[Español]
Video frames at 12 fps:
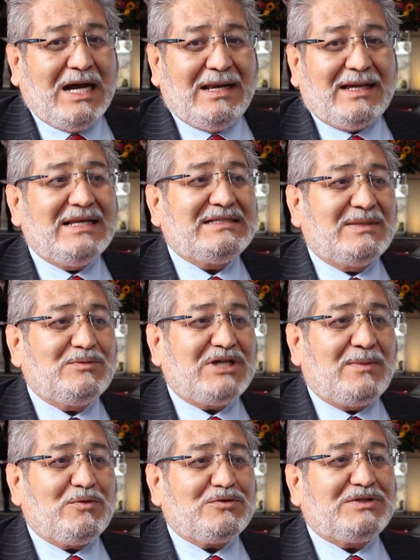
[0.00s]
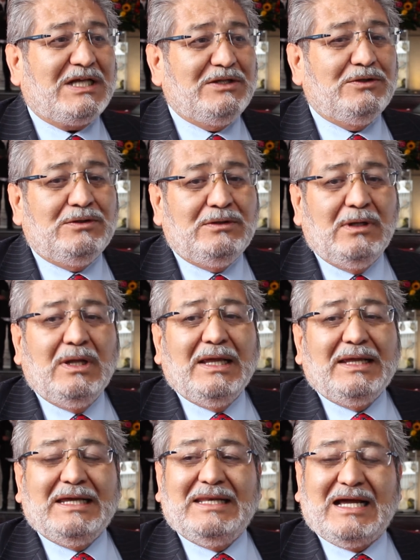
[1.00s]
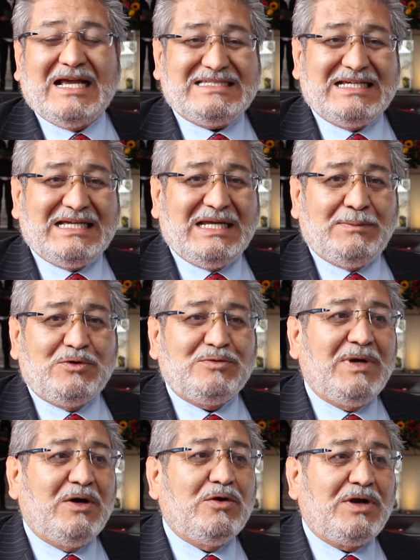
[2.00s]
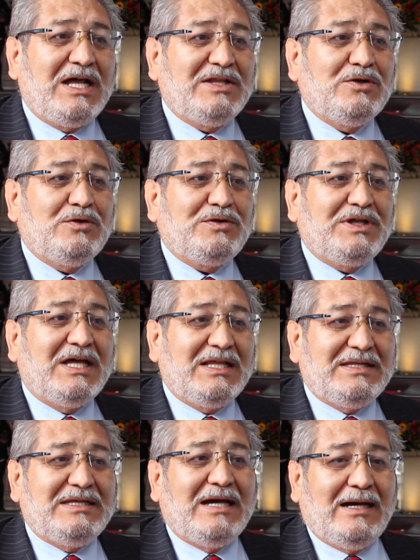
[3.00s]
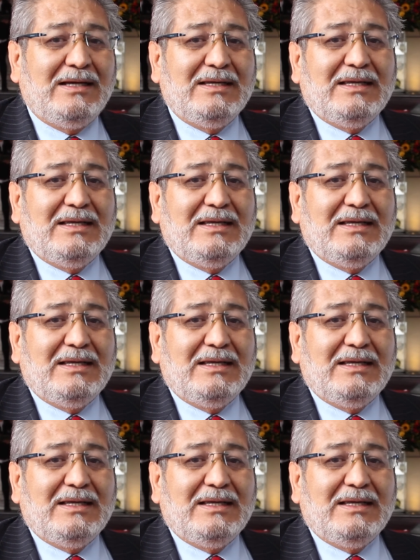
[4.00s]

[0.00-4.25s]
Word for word: a la que le estamos apostando y en la que seguiremos mejorando día a día.